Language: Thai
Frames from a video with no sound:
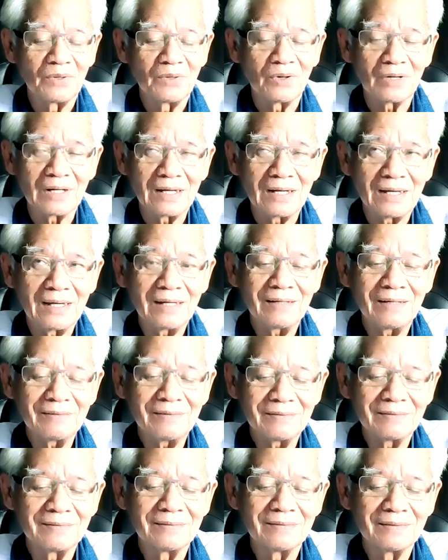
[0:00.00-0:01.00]
อกแล้ว
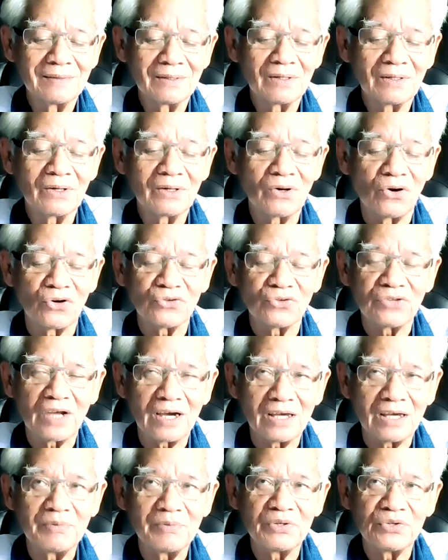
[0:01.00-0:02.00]
ของไท
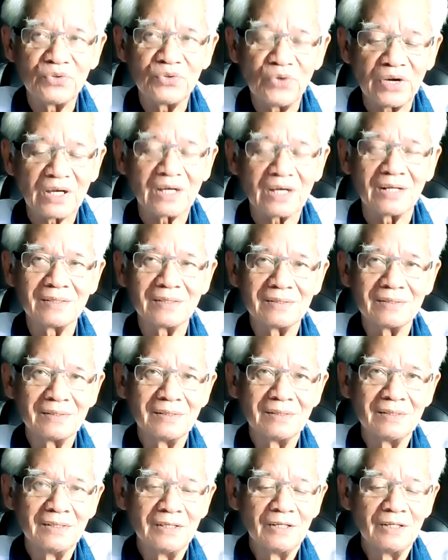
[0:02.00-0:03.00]
ยไม่ช่วยกัน
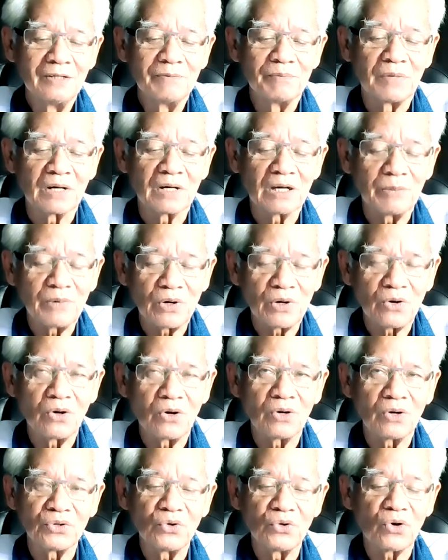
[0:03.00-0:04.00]
ประกบประคอ
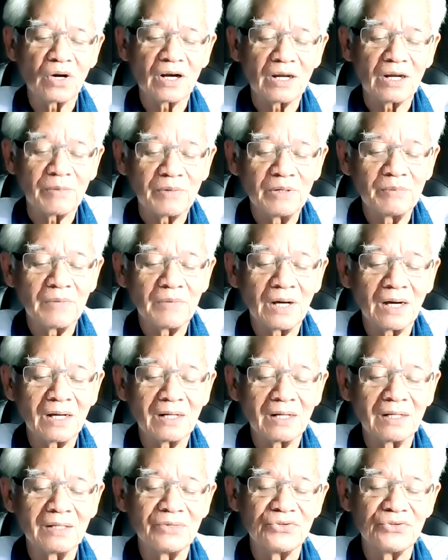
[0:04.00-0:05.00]
งยกระดับขึ้นมา
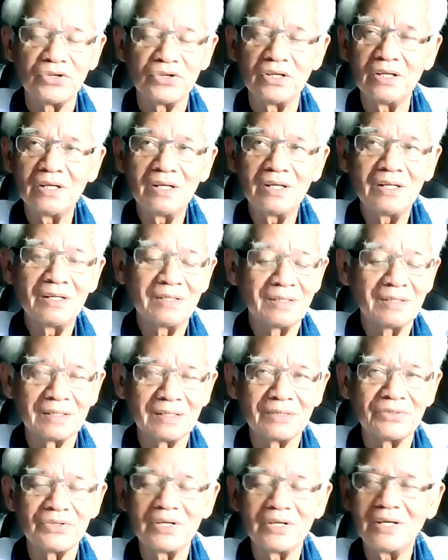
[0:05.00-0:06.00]
จีน
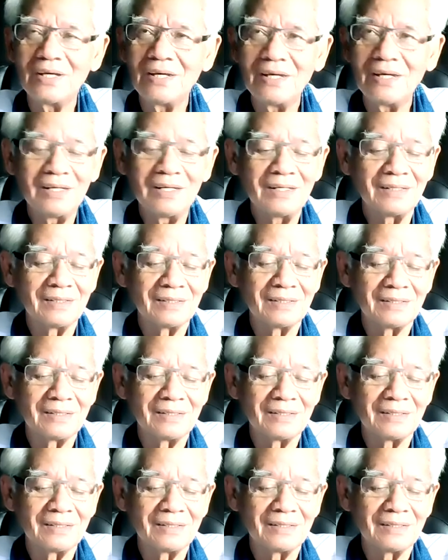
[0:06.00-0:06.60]
จีน